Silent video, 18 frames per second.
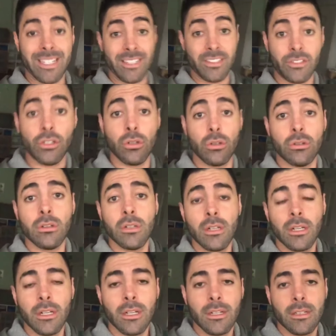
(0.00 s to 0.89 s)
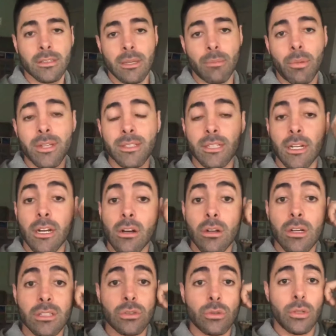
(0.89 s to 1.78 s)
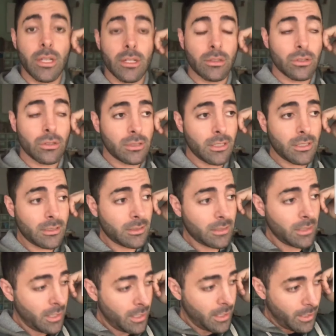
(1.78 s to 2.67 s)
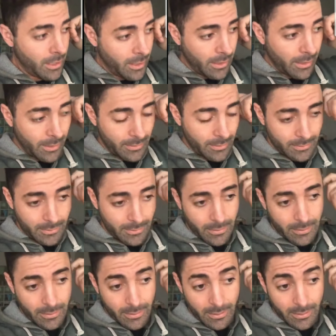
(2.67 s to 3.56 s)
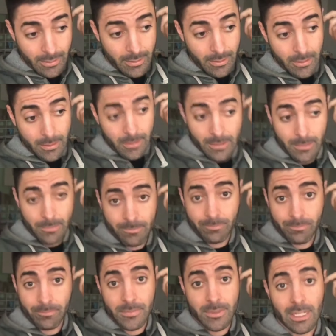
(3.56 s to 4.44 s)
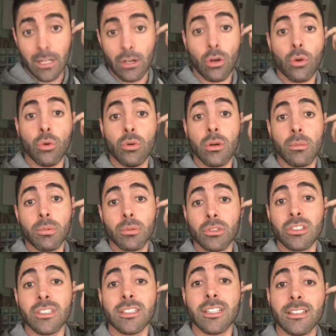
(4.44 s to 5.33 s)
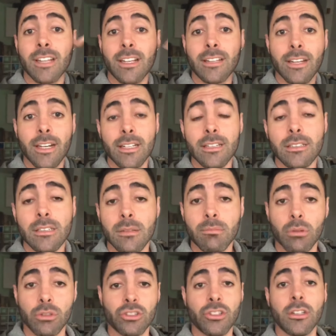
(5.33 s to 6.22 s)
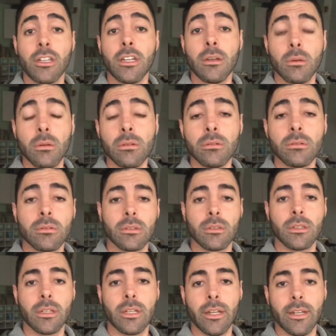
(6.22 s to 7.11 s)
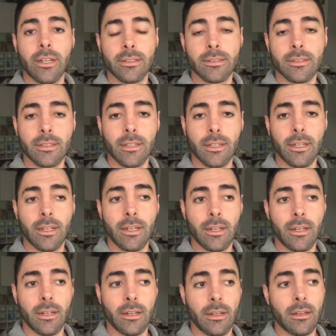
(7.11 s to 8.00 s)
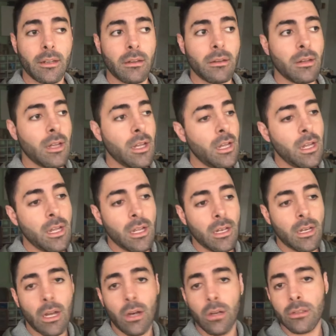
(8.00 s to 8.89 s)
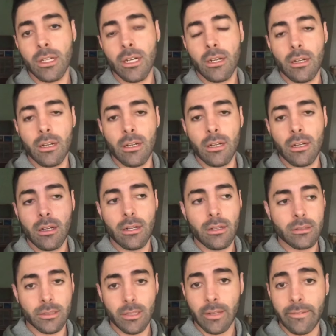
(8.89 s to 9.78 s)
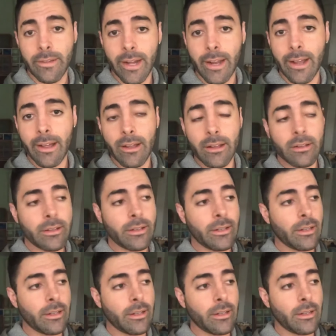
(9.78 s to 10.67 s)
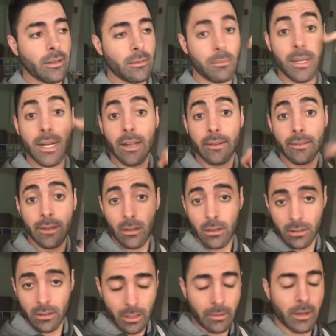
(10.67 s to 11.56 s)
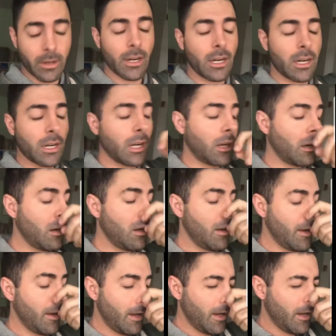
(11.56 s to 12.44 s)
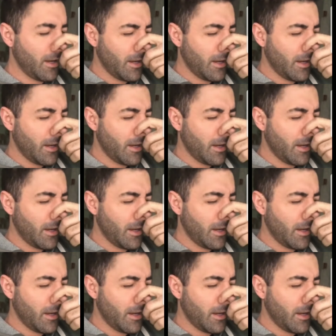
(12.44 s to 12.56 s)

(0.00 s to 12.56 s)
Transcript: presión, se pueden salir con la suya. Entonces, este, salió 1.73 positivo. Este, la otra, o Andrea eh, Miranda, cabe recalcar,